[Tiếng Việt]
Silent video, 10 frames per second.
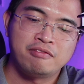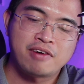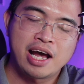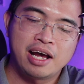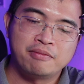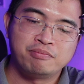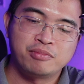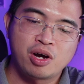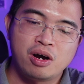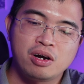và
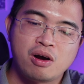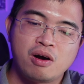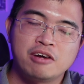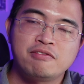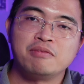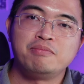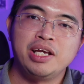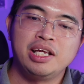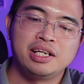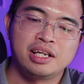nó có cái phần
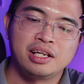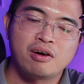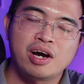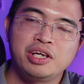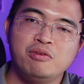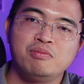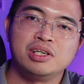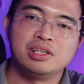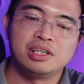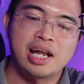pin nó có cái dung
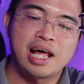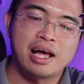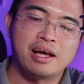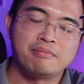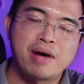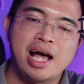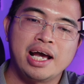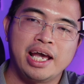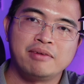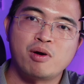lượng là
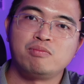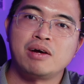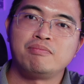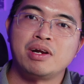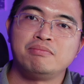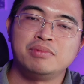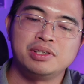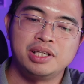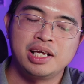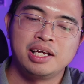
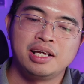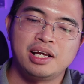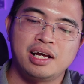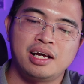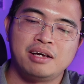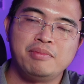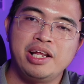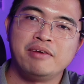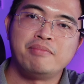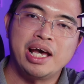3150 uh, à,
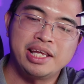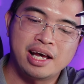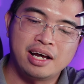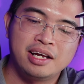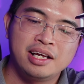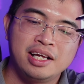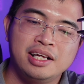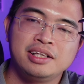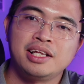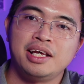mAh
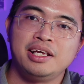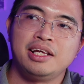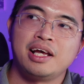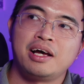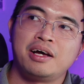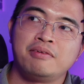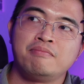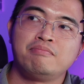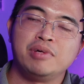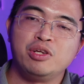thì à,
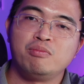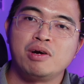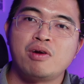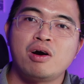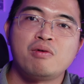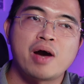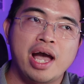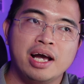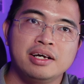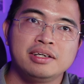mình dùng đâu đó
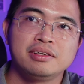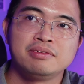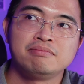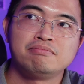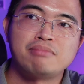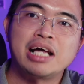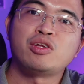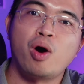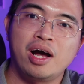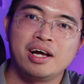khoảng 3
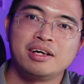tuần